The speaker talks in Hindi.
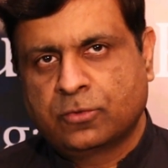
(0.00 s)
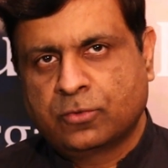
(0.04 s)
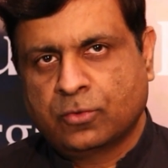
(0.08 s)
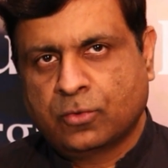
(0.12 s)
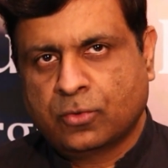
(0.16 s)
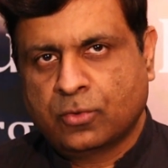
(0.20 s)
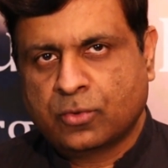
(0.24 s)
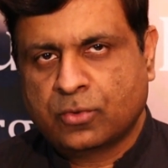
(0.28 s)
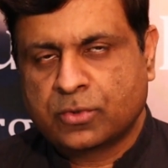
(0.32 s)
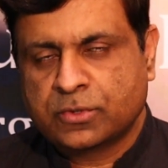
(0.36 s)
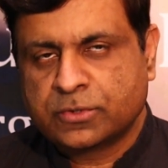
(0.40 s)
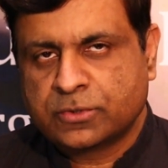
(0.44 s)

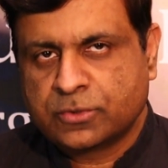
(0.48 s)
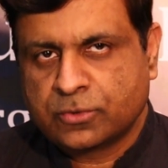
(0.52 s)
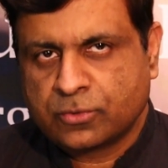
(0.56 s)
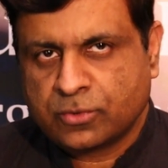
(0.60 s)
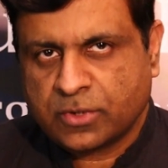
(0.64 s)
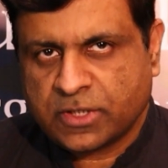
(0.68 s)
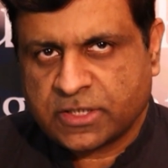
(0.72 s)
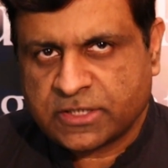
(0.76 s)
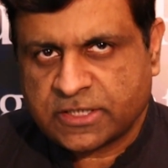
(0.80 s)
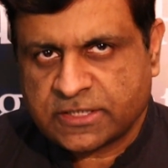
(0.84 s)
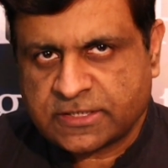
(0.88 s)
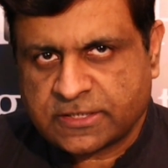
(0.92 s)
तो
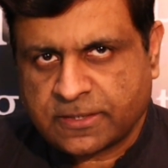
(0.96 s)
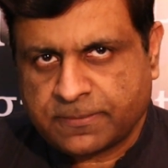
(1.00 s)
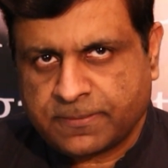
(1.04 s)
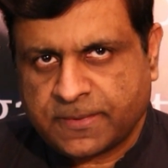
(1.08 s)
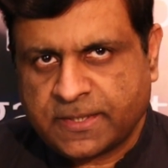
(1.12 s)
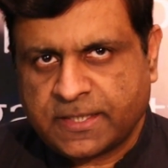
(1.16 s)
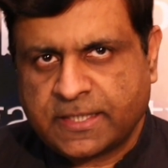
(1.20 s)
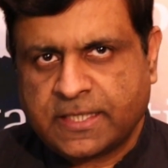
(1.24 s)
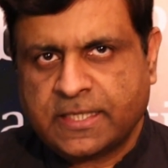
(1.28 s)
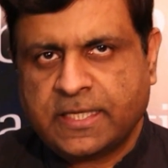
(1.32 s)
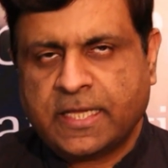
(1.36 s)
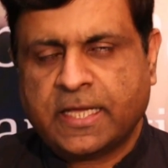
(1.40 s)
ज़रूरत इस
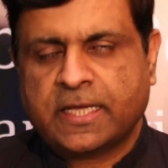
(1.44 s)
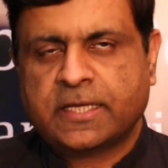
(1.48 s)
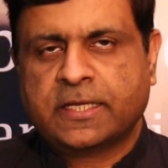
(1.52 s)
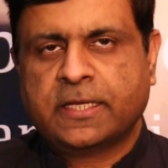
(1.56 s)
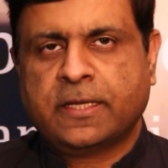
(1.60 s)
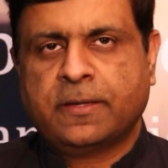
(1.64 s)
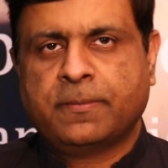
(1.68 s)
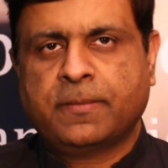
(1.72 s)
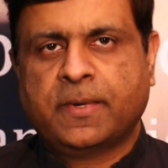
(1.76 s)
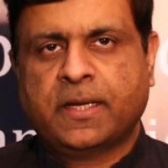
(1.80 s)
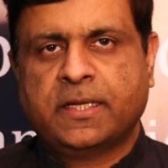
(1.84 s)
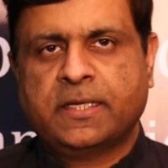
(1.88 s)
अमर की है
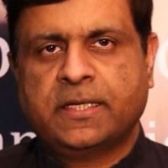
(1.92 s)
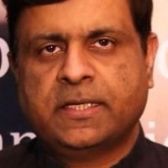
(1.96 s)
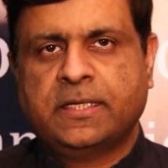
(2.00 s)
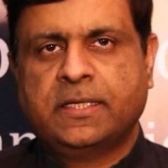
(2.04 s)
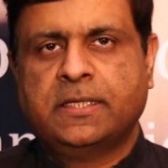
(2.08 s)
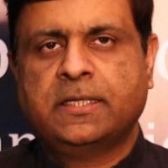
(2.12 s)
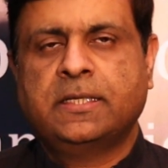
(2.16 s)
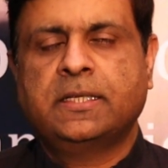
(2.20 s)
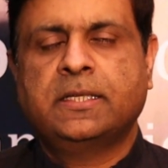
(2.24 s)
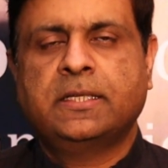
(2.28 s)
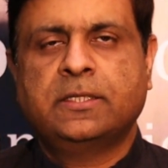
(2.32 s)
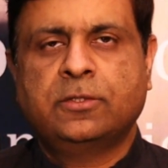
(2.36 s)
कि हमारे
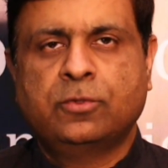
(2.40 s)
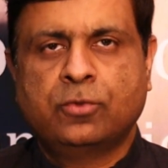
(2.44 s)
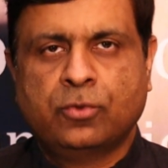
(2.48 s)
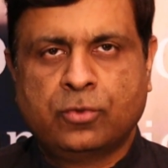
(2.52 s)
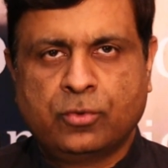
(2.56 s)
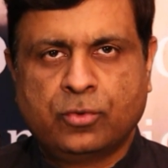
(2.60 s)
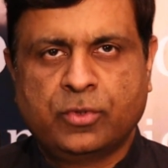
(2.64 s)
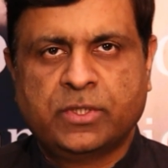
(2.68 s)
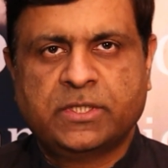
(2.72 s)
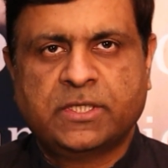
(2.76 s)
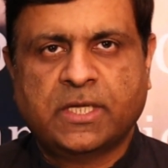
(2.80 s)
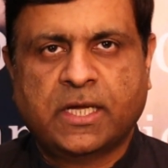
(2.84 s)

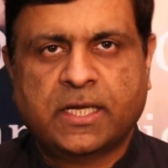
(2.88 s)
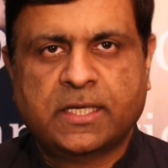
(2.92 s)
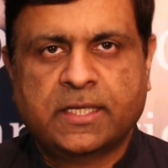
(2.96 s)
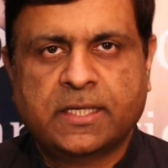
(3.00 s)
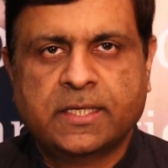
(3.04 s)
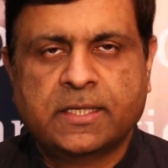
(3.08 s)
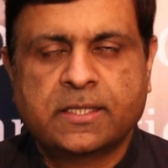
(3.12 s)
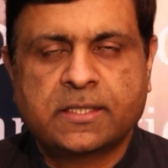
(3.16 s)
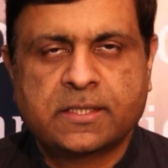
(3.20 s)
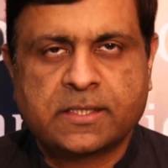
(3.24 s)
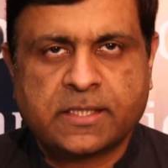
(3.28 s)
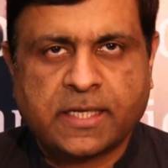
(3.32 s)
दोनों
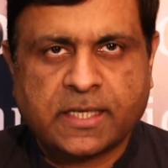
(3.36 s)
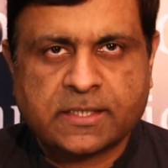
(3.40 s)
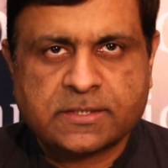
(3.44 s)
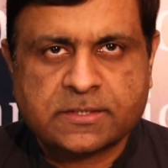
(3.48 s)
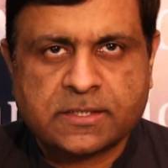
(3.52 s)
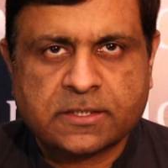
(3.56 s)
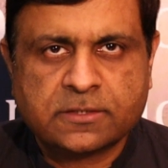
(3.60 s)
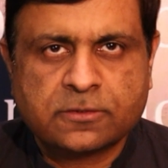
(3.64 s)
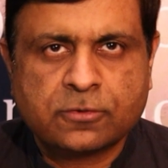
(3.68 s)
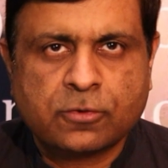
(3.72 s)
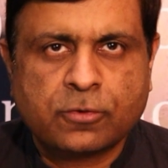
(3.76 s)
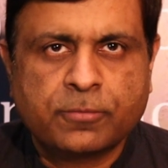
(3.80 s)
इदारे
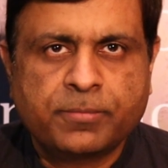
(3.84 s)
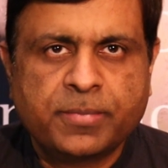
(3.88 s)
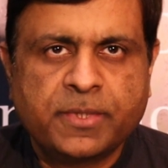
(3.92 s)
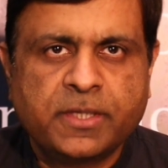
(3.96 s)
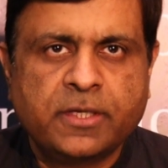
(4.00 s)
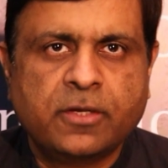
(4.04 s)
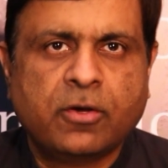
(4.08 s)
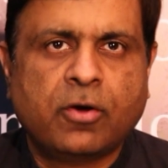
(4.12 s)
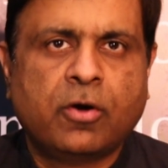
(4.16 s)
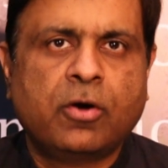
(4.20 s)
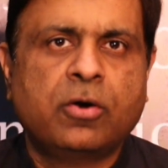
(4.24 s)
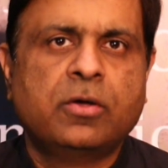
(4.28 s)
रियासत को
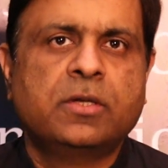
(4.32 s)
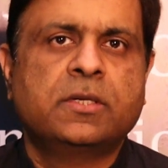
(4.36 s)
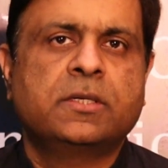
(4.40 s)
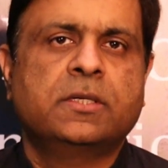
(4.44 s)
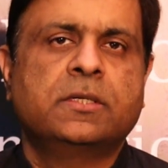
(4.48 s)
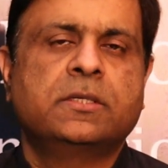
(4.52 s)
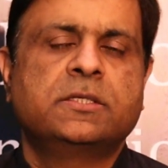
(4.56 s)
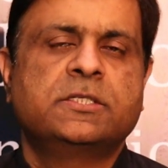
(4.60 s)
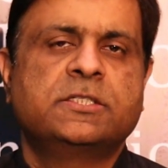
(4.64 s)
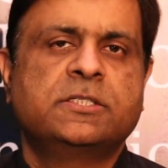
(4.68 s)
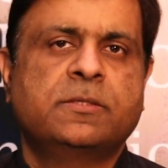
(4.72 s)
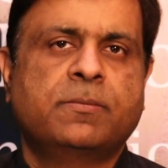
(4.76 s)
भी और
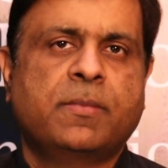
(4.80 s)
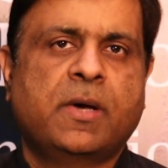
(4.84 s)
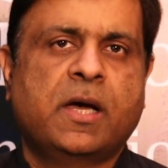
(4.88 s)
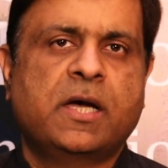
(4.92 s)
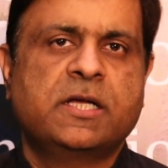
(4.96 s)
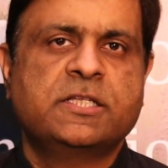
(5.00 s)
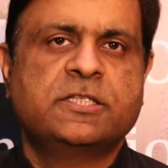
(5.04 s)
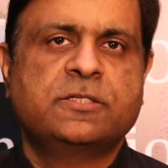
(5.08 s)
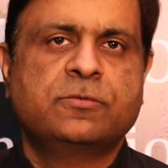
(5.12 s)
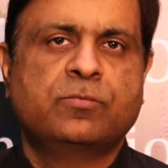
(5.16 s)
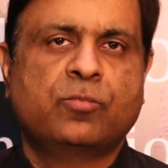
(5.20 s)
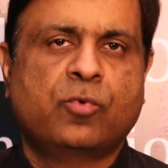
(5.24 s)

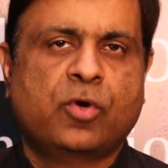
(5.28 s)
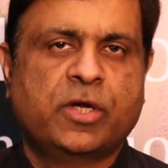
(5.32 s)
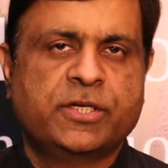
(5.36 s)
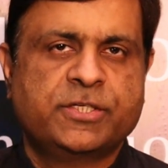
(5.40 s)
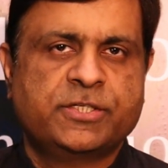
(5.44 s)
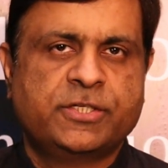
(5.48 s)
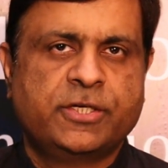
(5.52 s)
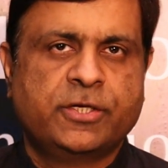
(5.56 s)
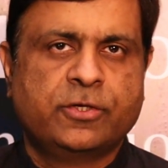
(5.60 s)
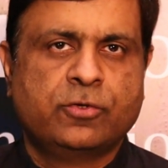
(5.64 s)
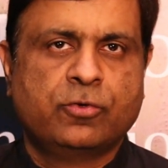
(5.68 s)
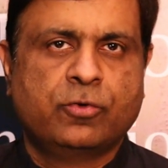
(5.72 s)
समाज
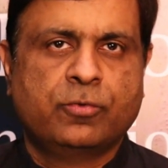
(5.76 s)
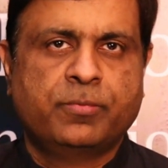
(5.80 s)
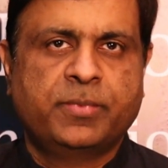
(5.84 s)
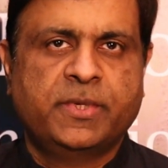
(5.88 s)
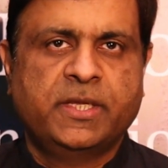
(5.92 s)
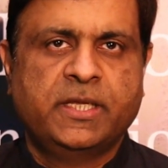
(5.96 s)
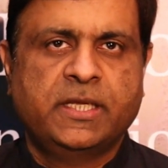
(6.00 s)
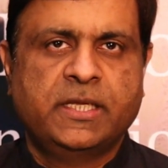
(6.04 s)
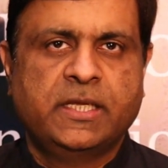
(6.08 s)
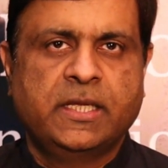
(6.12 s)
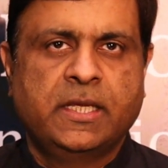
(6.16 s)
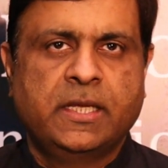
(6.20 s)
माशरे को
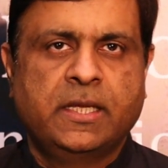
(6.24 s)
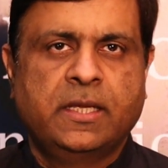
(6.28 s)
भी